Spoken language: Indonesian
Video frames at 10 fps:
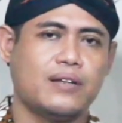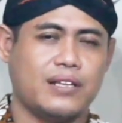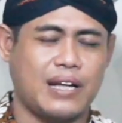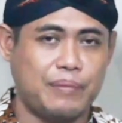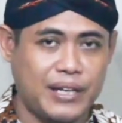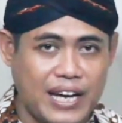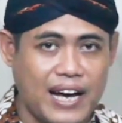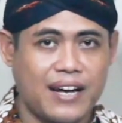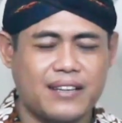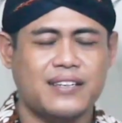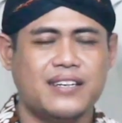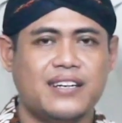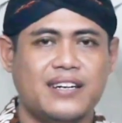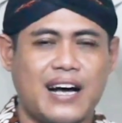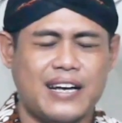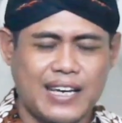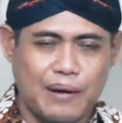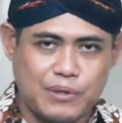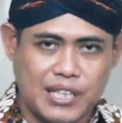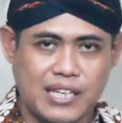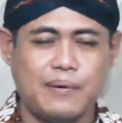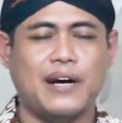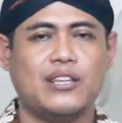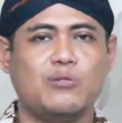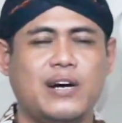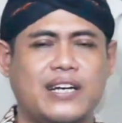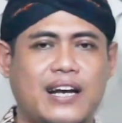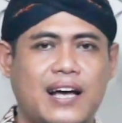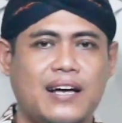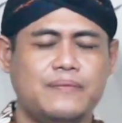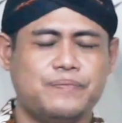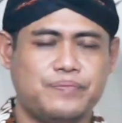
Tapi ingat, yang bisa saya bantu adalah